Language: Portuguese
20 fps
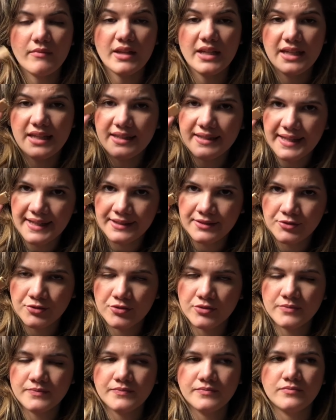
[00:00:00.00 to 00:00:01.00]
E
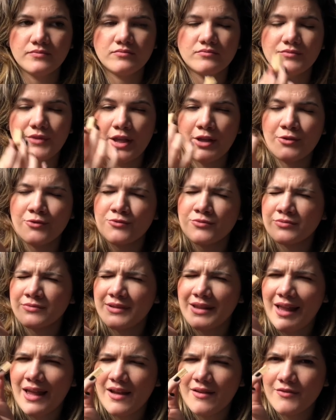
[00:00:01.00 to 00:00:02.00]
dentro tem um
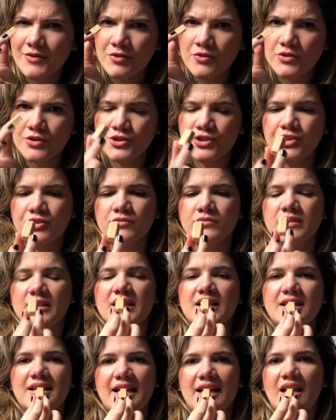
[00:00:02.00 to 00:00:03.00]
leve gostinho de
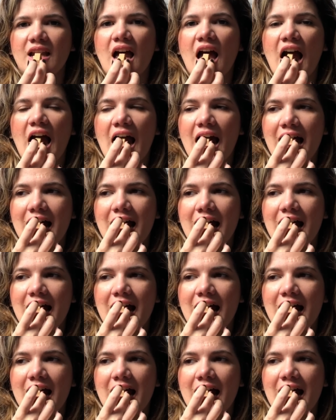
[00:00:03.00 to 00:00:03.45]
canela.